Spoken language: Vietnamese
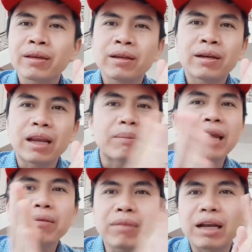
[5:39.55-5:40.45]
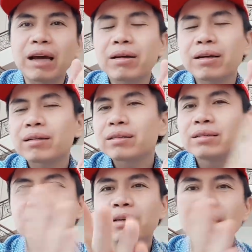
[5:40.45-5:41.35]
làm ăn mà đã ờ,
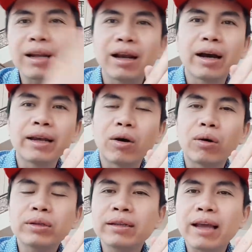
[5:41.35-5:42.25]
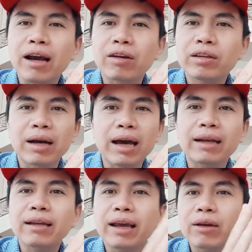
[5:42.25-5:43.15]
chưa biết là lời lỗ như thế nào nhưng mà
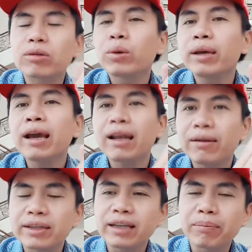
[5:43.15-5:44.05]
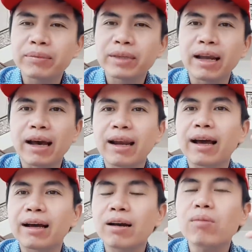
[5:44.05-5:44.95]
ăn ngay con thuế 25% thì đã
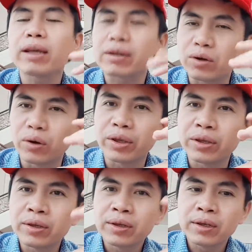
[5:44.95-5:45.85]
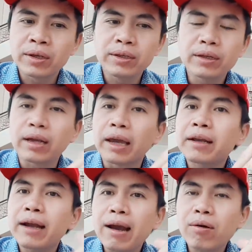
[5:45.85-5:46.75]
là khốc liệt rồi. Nhưng đẩy
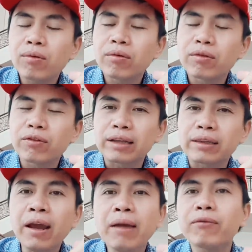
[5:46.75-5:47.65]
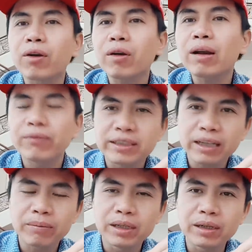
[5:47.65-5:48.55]
cao và thêm vào đó
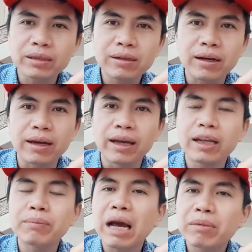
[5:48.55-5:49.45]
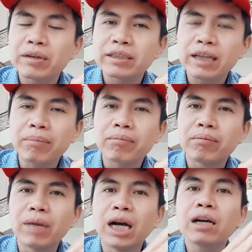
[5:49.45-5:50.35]
5% nữa tức là đẩy lên 30%
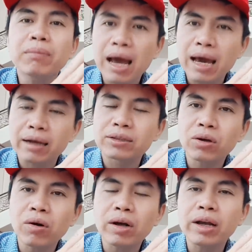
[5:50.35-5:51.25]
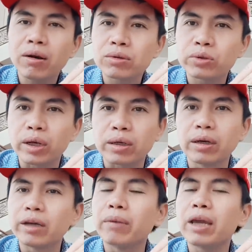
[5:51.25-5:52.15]
mở màn cho cái câu chuyện
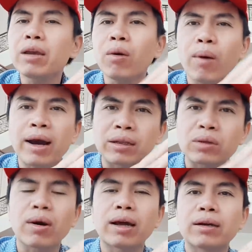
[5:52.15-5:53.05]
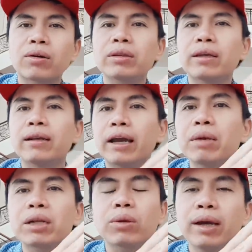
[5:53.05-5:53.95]
người Mỹ hoàn toàn có thể đẩy
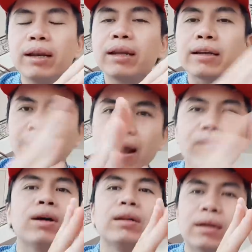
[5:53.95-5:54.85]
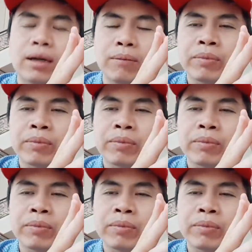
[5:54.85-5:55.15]
mức thuế lên cao hơn nữa